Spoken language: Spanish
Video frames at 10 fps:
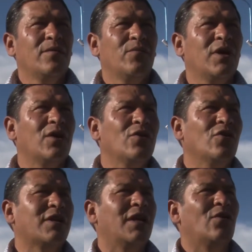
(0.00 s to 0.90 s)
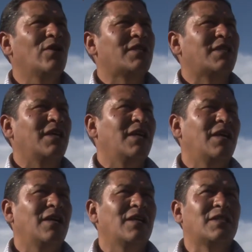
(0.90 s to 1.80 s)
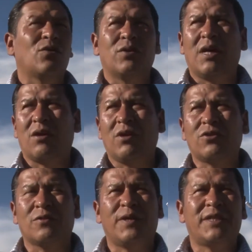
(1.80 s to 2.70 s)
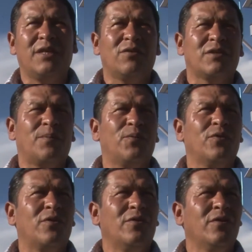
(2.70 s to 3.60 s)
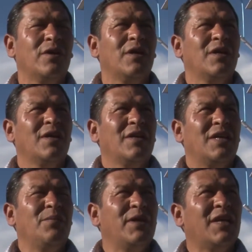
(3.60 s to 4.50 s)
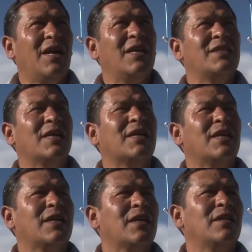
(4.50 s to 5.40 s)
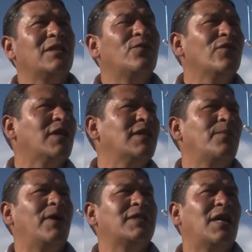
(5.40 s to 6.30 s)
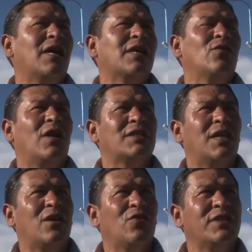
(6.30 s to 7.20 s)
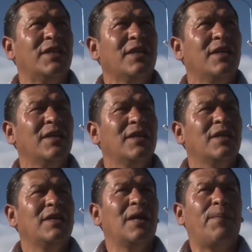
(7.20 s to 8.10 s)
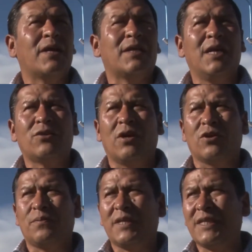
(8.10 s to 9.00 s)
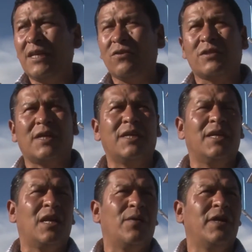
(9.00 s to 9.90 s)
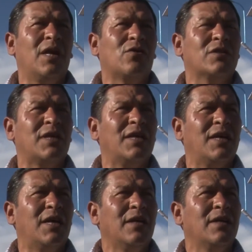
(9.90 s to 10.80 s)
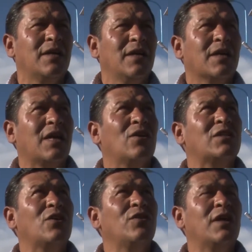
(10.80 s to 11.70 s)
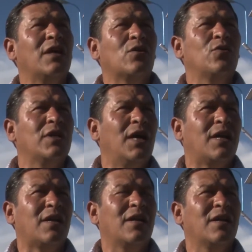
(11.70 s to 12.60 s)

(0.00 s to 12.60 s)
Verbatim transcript: Bueno, yo quiero este, saludar a nuestros vecinos de Puno, invitarles a que disfruten del paisaje en horas de la noche y aparte de eso a los vecinos de aquí de la avenida costanera que nos ayuden a cuidar